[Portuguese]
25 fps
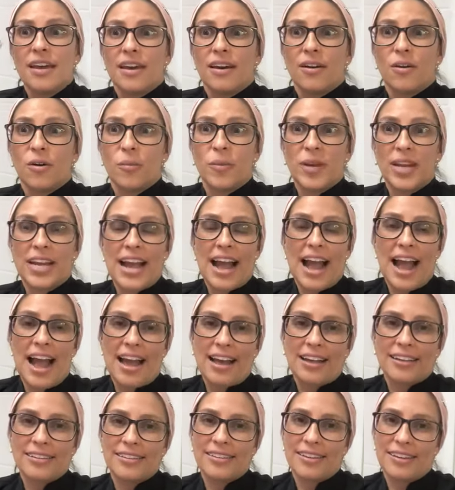
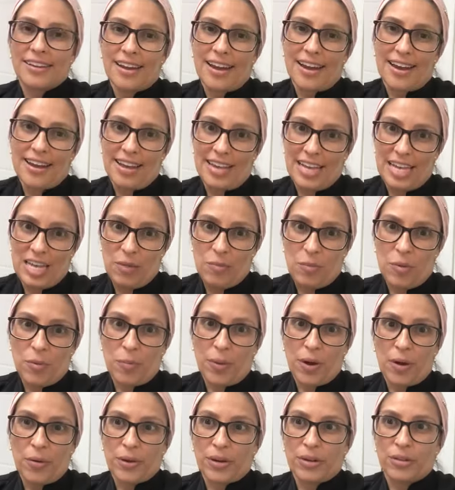Obrigada à equipe
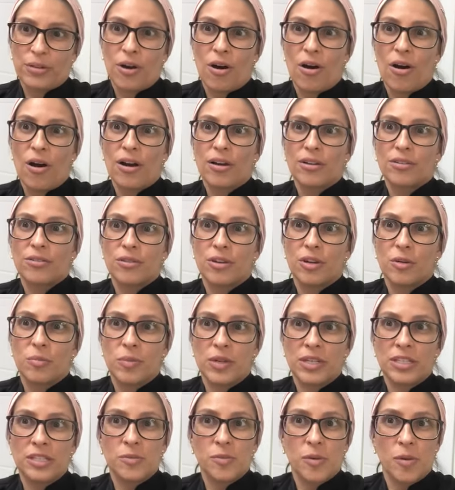Power Doctor e
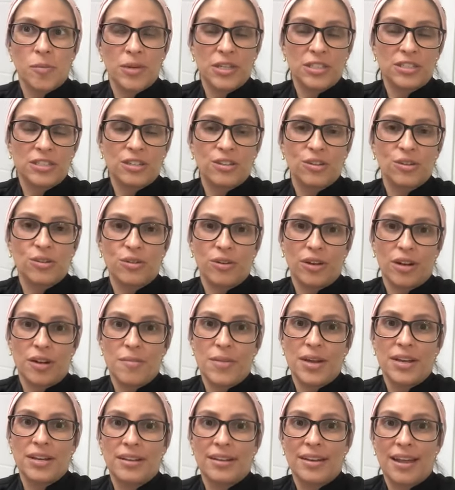principalmente à doutora
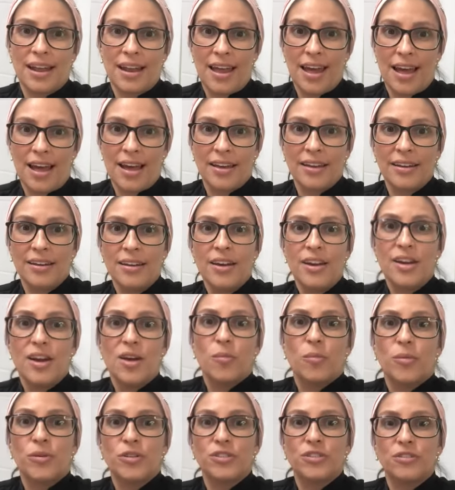Marina Lara
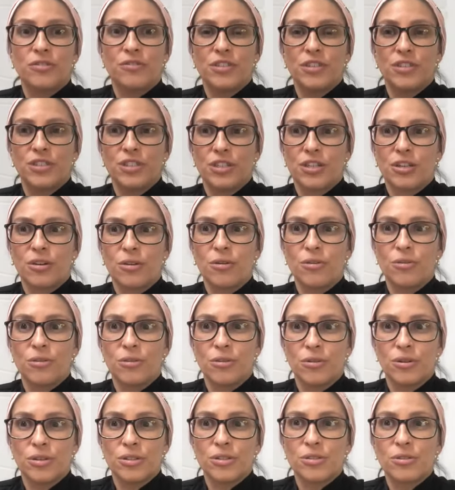por dividir
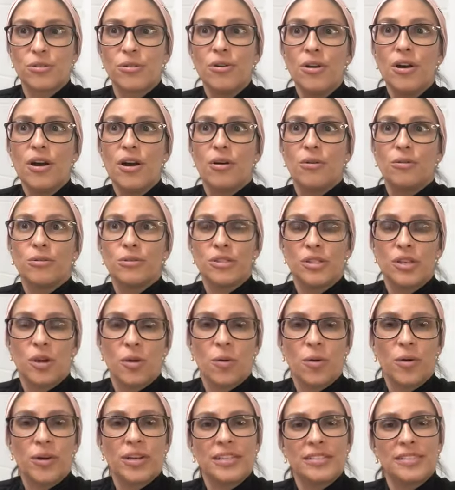conosco o seu
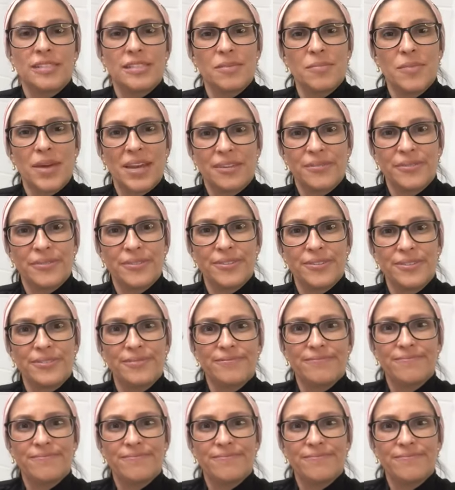conhecimento.